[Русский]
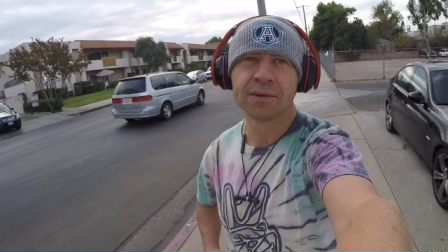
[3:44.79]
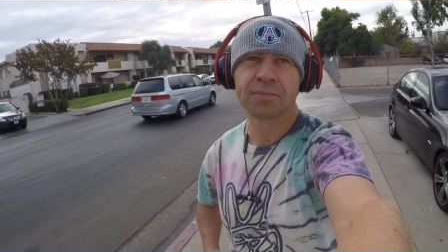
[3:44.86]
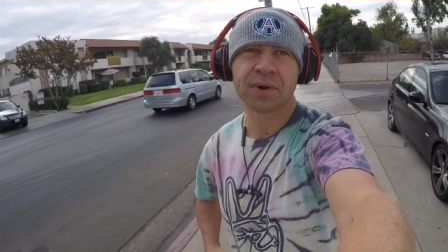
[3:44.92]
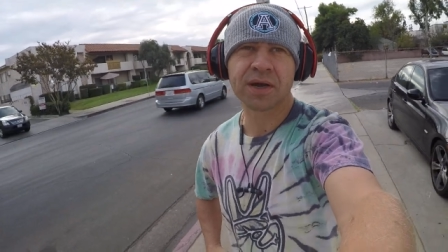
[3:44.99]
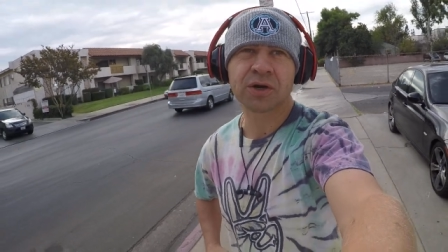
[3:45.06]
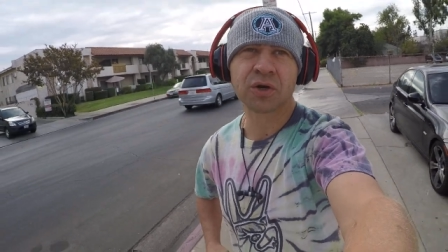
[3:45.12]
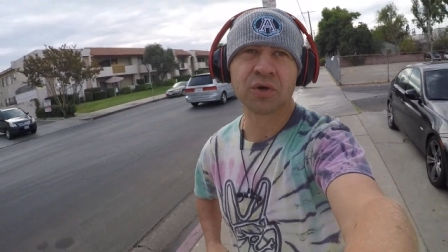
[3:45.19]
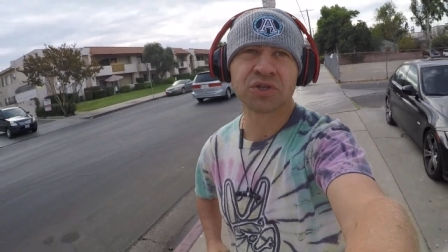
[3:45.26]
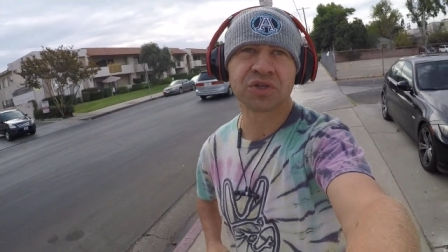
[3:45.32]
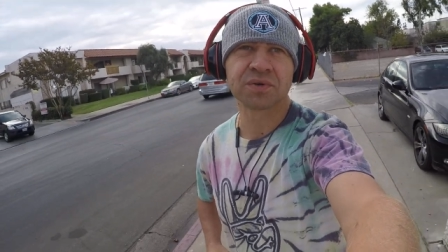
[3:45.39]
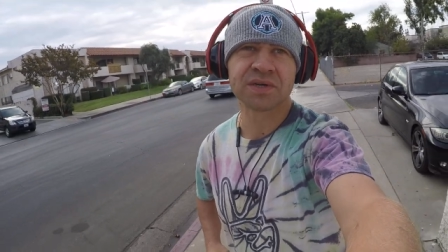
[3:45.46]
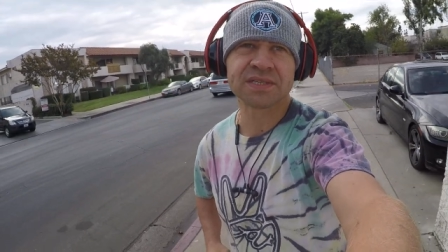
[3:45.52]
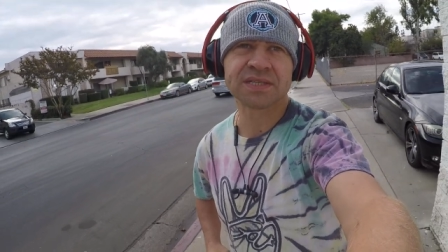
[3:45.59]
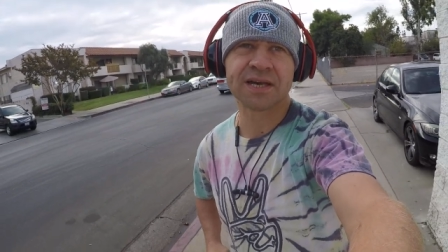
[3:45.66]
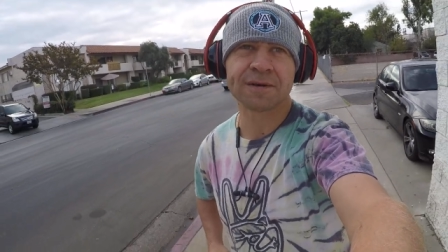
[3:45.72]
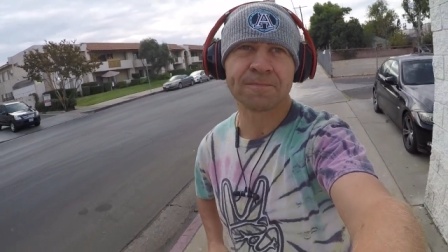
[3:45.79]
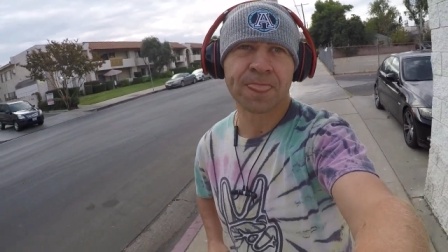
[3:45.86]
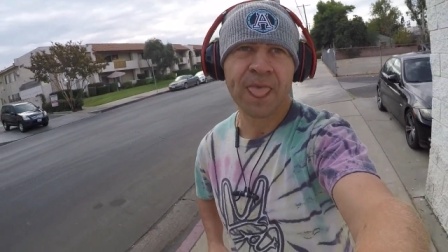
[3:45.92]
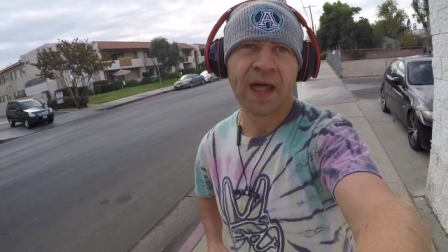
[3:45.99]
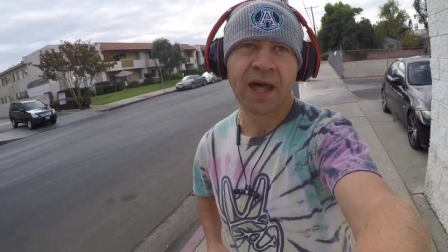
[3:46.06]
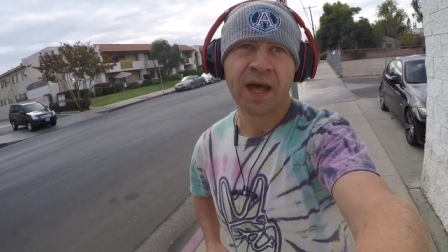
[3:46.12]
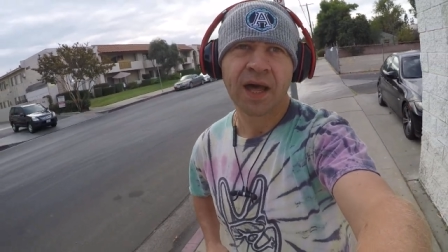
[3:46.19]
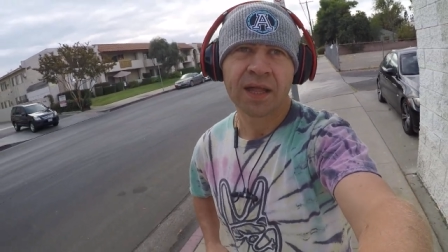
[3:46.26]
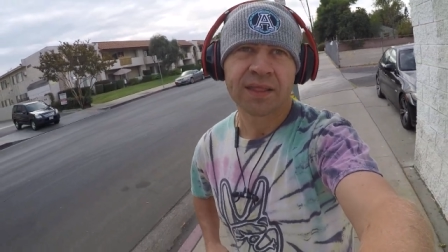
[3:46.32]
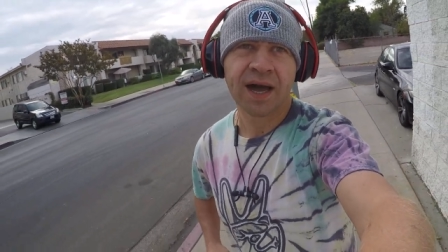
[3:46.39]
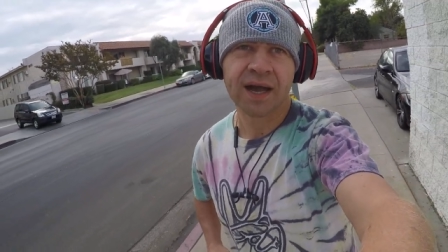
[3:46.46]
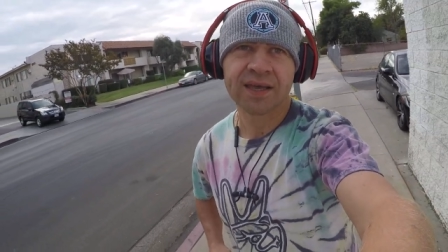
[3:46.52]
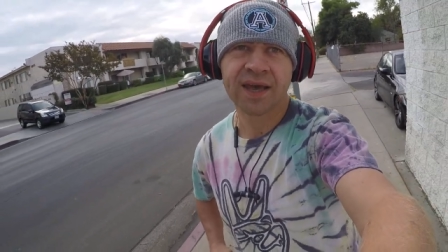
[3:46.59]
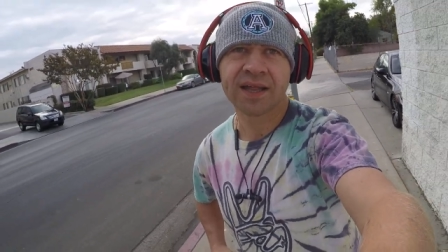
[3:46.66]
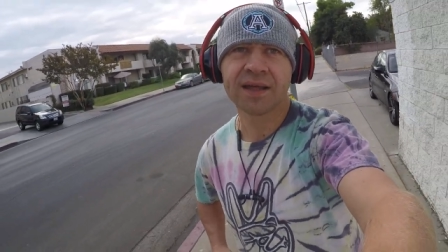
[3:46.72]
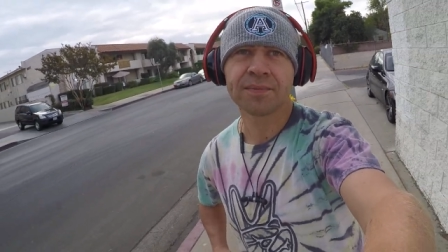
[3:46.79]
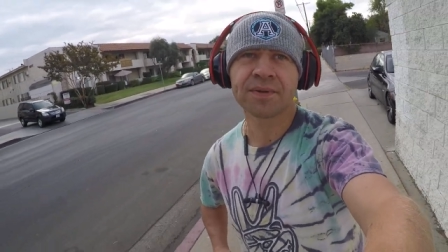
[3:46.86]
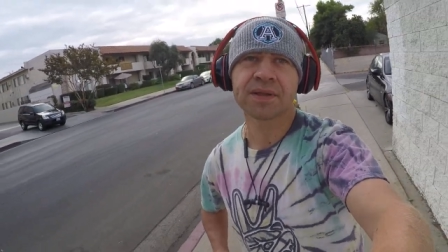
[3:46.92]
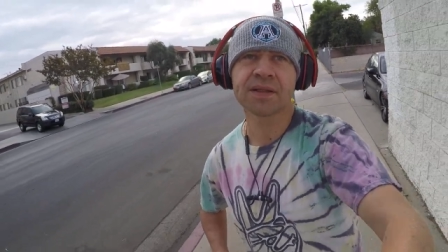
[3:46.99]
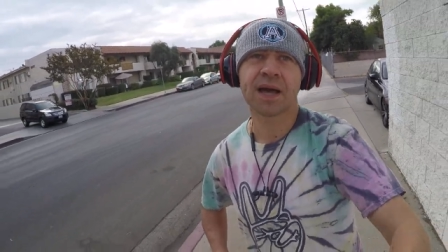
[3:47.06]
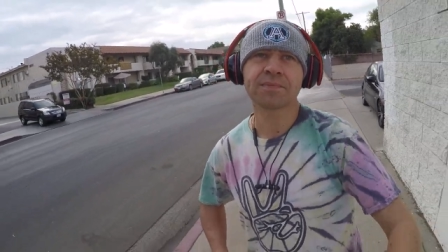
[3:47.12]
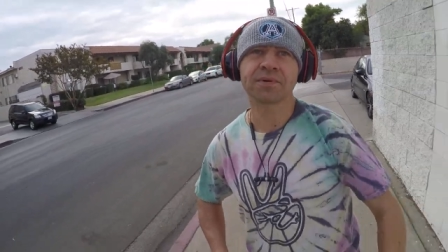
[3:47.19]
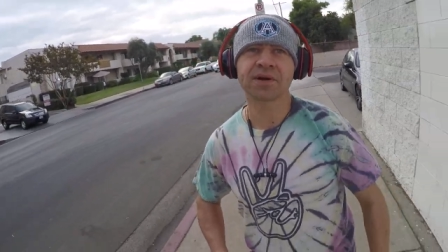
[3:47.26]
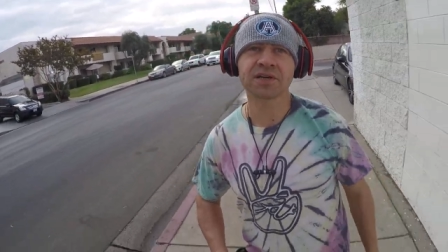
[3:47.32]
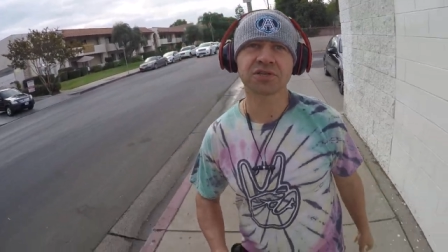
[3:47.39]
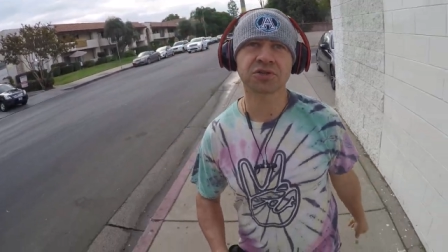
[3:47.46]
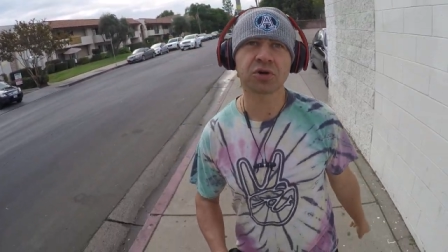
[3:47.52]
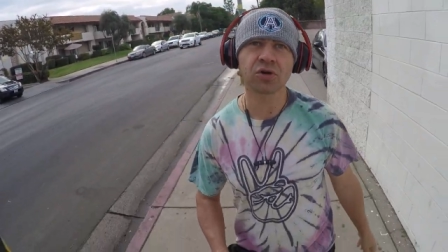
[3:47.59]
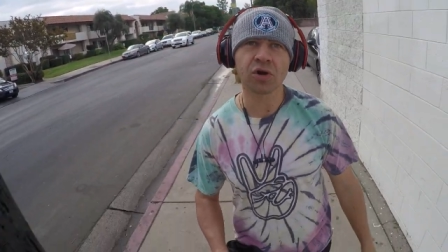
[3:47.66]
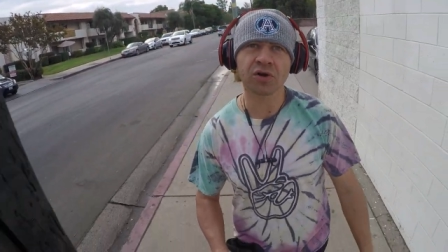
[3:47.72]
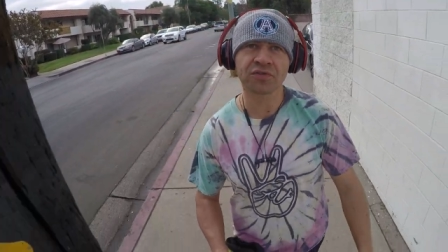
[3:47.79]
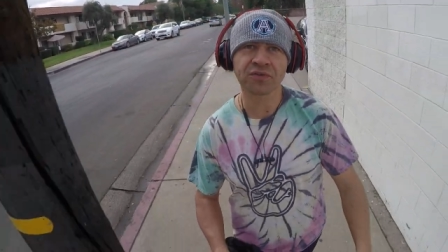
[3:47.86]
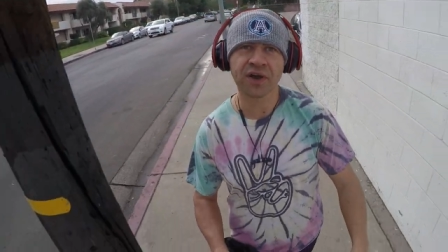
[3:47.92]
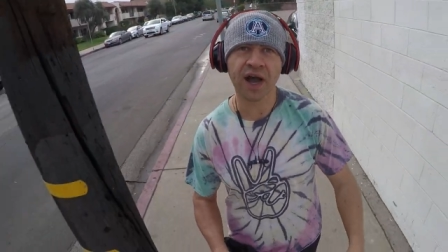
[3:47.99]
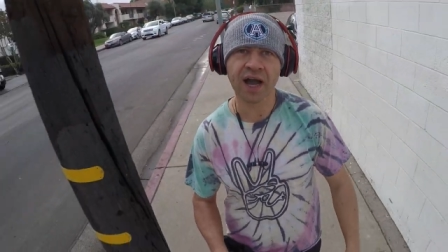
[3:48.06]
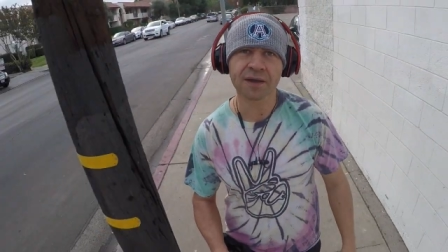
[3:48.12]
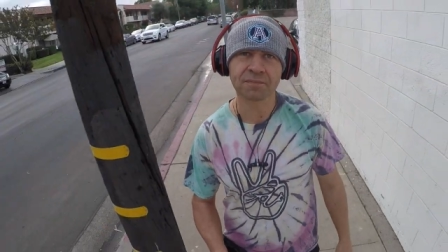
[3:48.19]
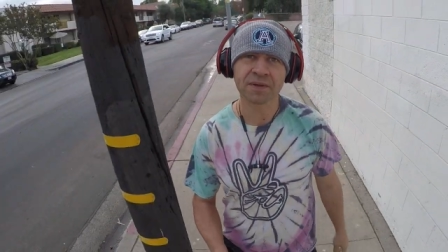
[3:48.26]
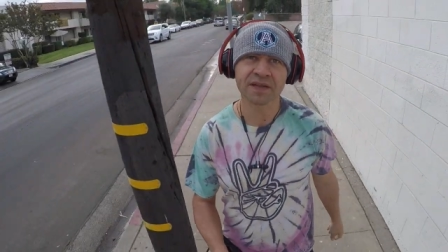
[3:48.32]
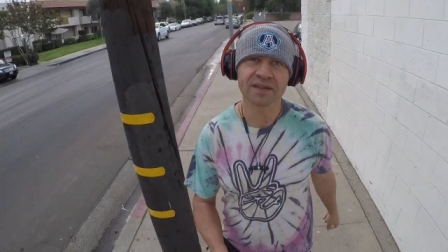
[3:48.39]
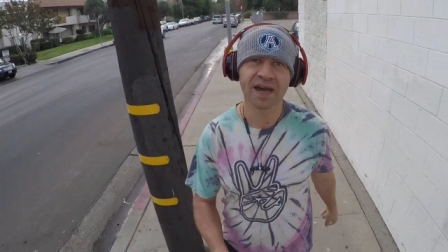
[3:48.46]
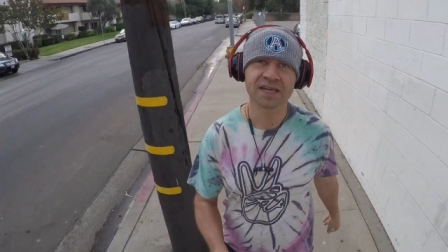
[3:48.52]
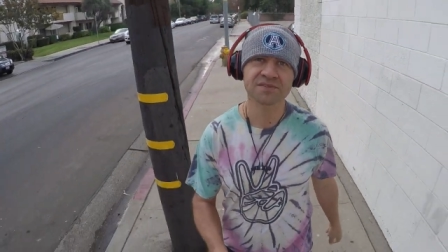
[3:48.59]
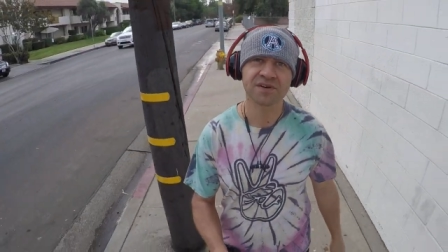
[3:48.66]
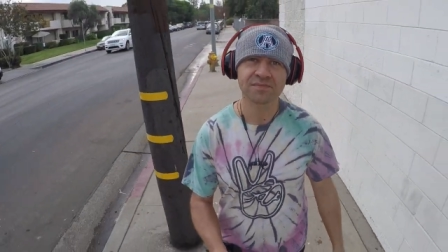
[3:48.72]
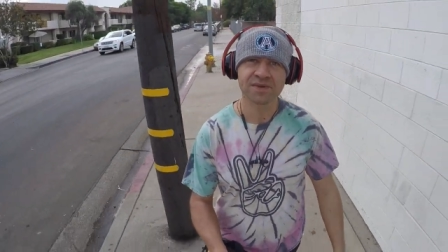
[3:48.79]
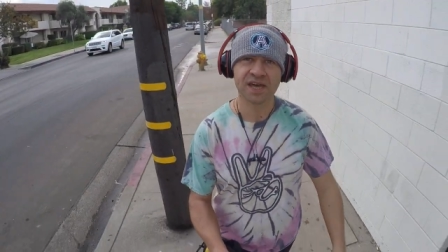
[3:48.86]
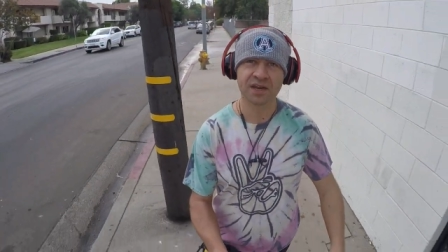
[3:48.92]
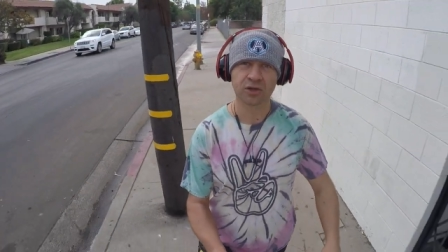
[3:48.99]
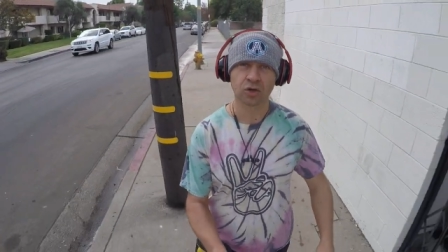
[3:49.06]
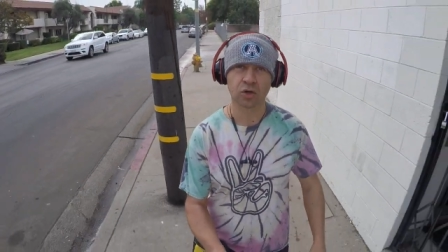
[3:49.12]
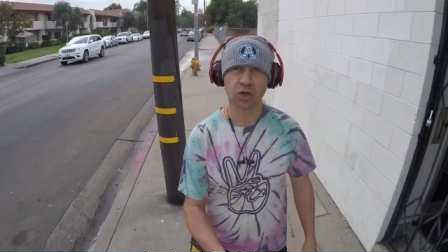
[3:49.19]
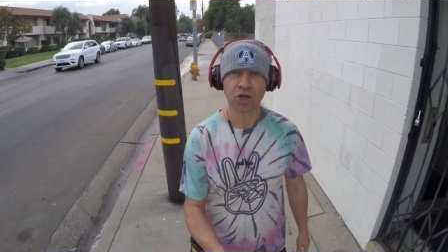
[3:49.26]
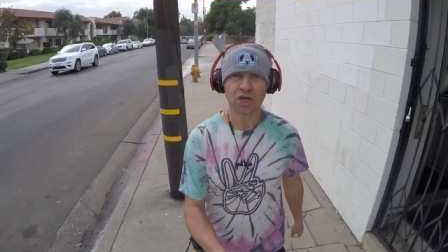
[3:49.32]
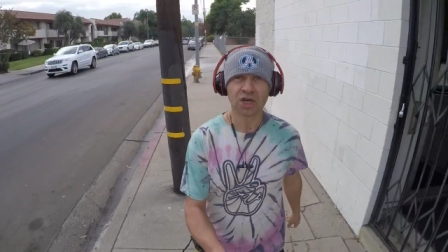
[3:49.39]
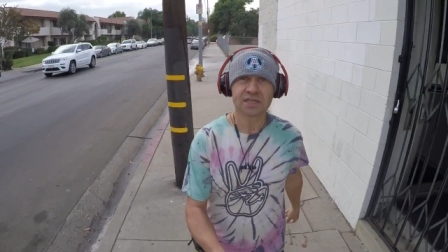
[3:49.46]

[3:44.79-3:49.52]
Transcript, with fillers: прокручивается. Так, я напекла пирожков, как передать в Америку.